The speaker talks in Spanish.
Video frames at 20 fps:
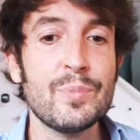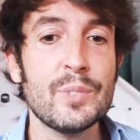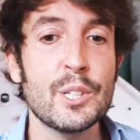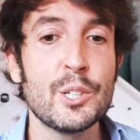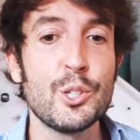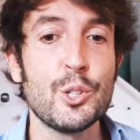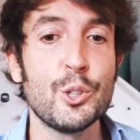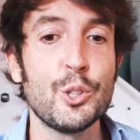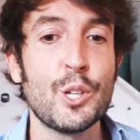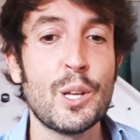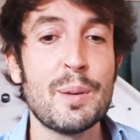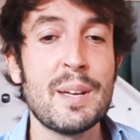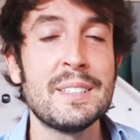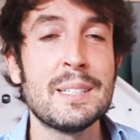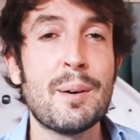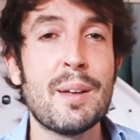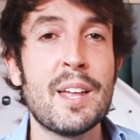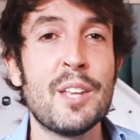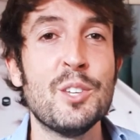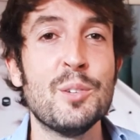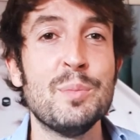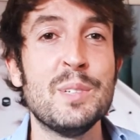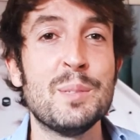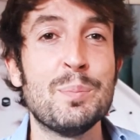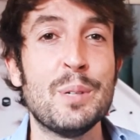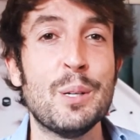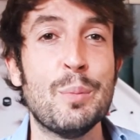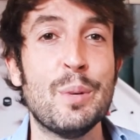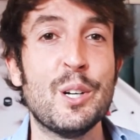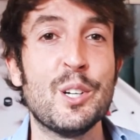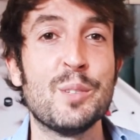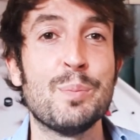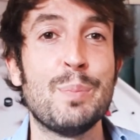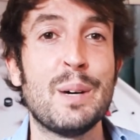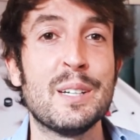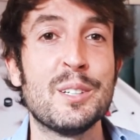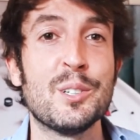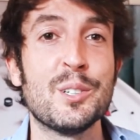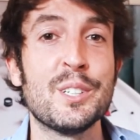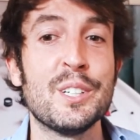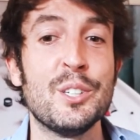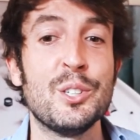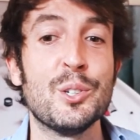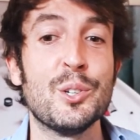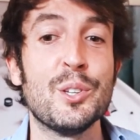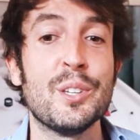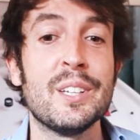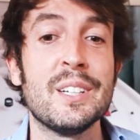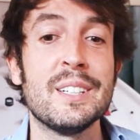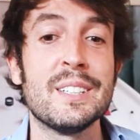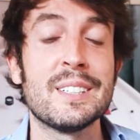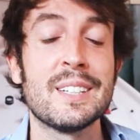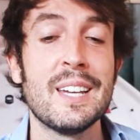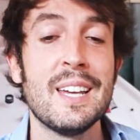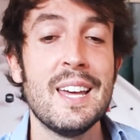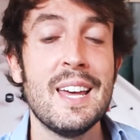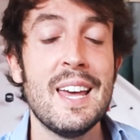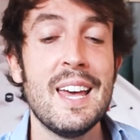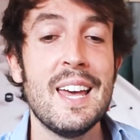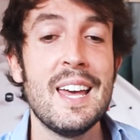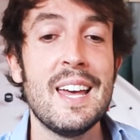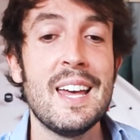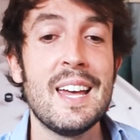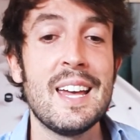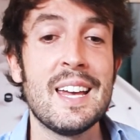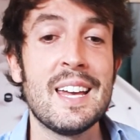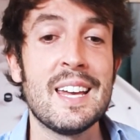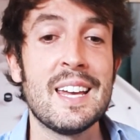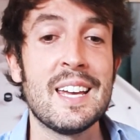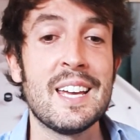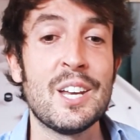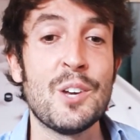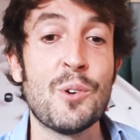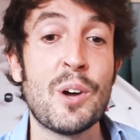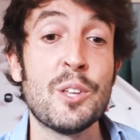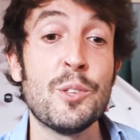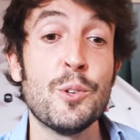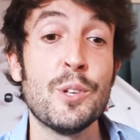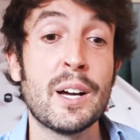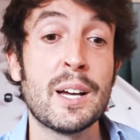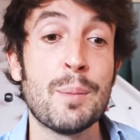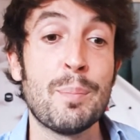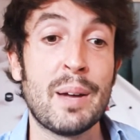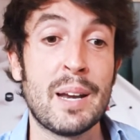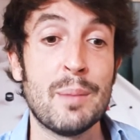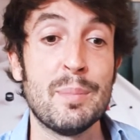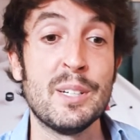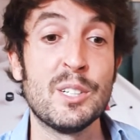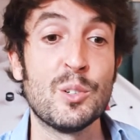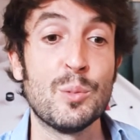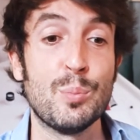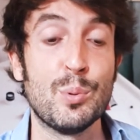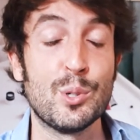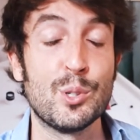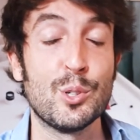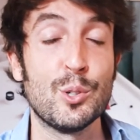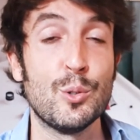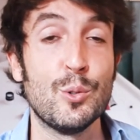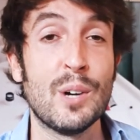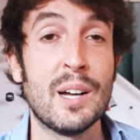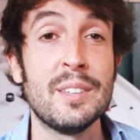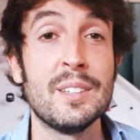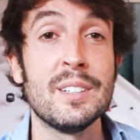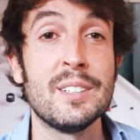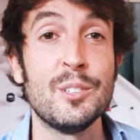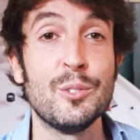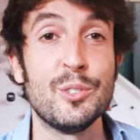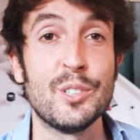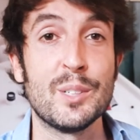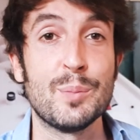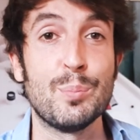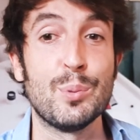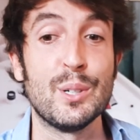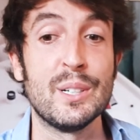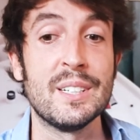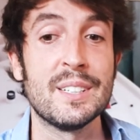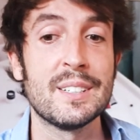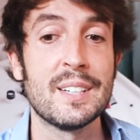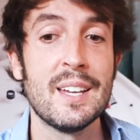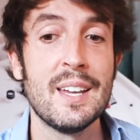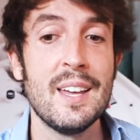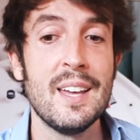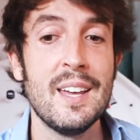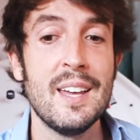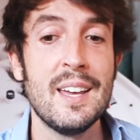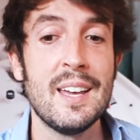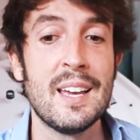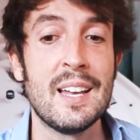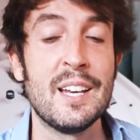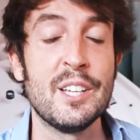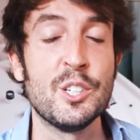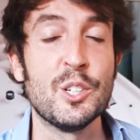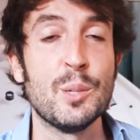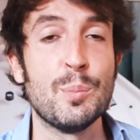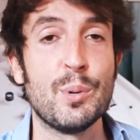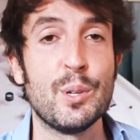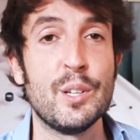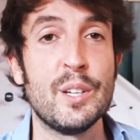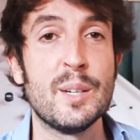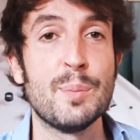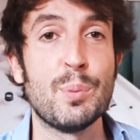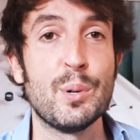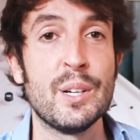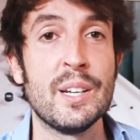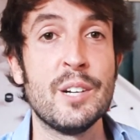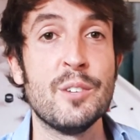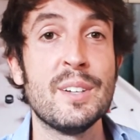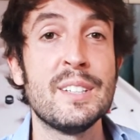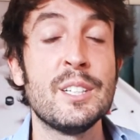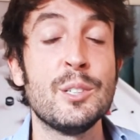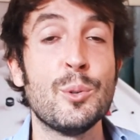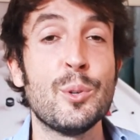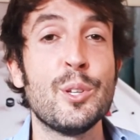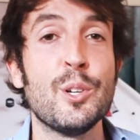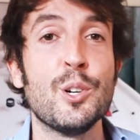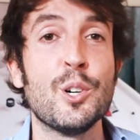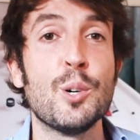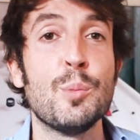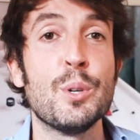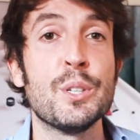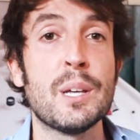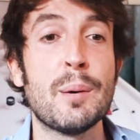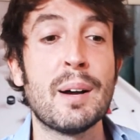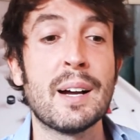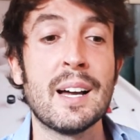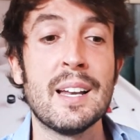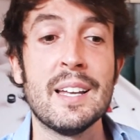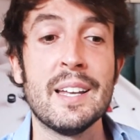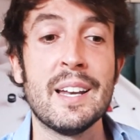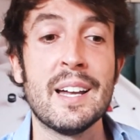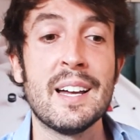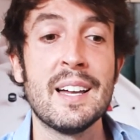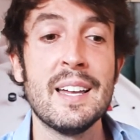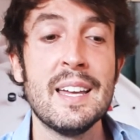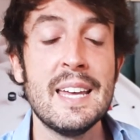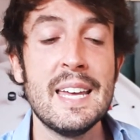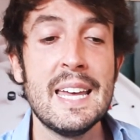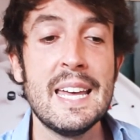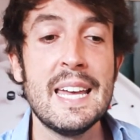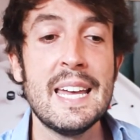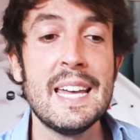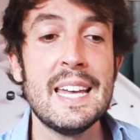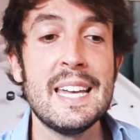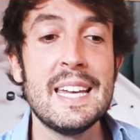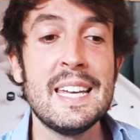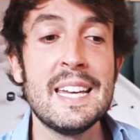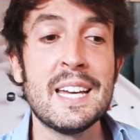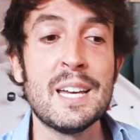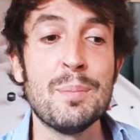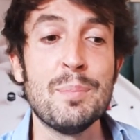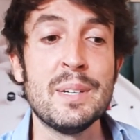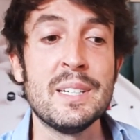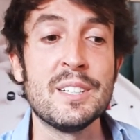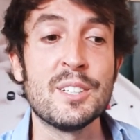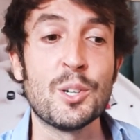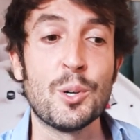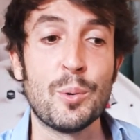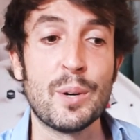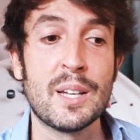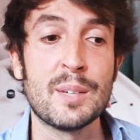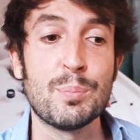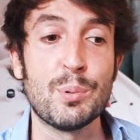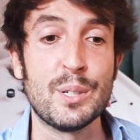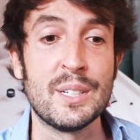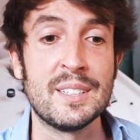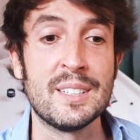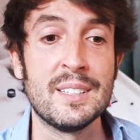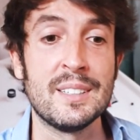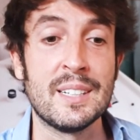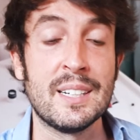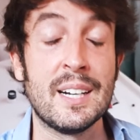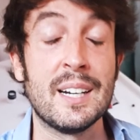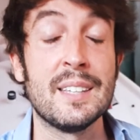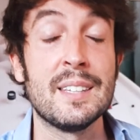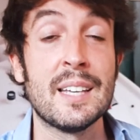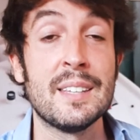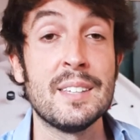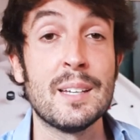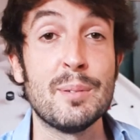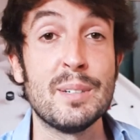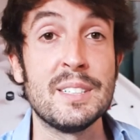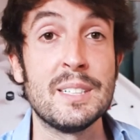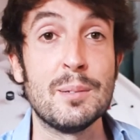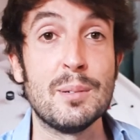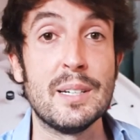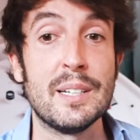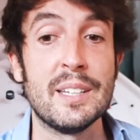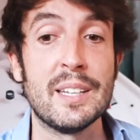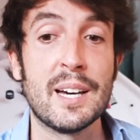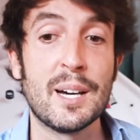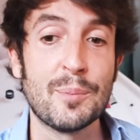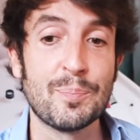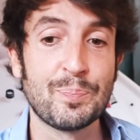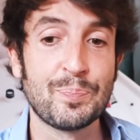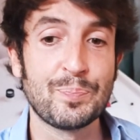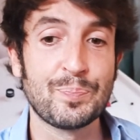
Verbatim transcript: yo todavía estaba dando mis primeros pasos, entonces eh, no hay duda que para mí supuso un antes y un después el hecho de poder exponer en una institución como Tabacalera y que mis obras pudiesen tener tanta visibilidad.